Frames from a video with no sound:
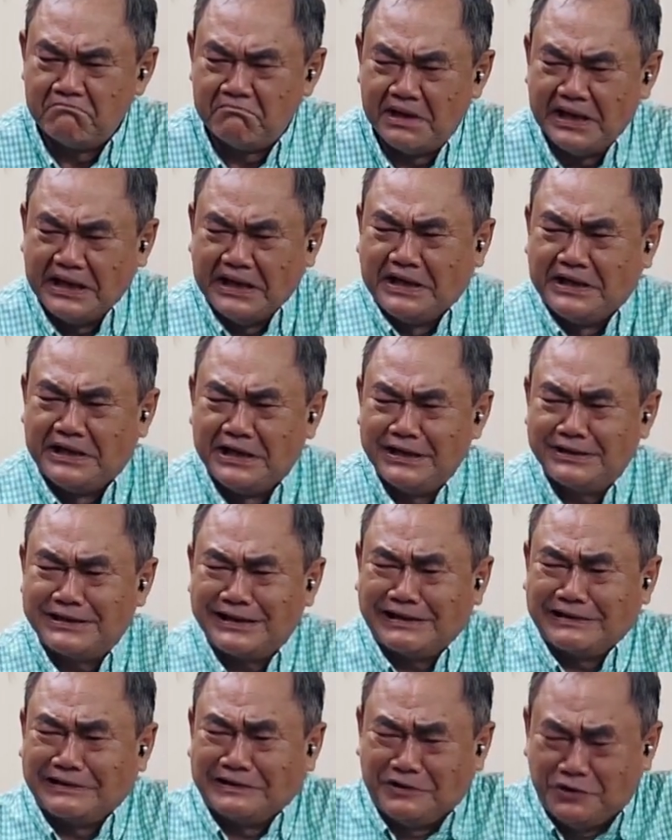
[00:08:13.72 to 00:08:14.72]
mày chỉ là
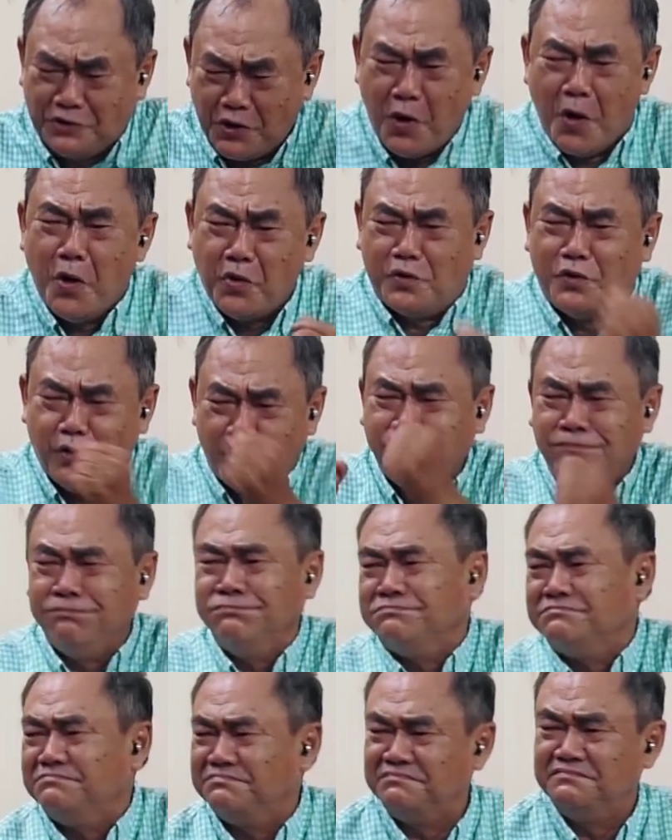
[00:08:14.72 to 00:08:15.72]
thằng vô
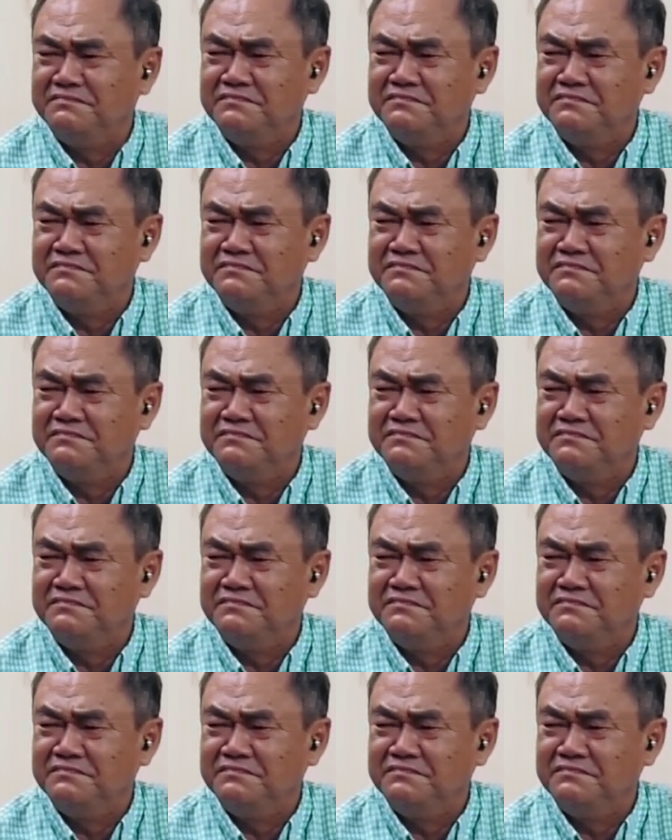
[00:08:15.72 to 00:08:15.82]
dụng.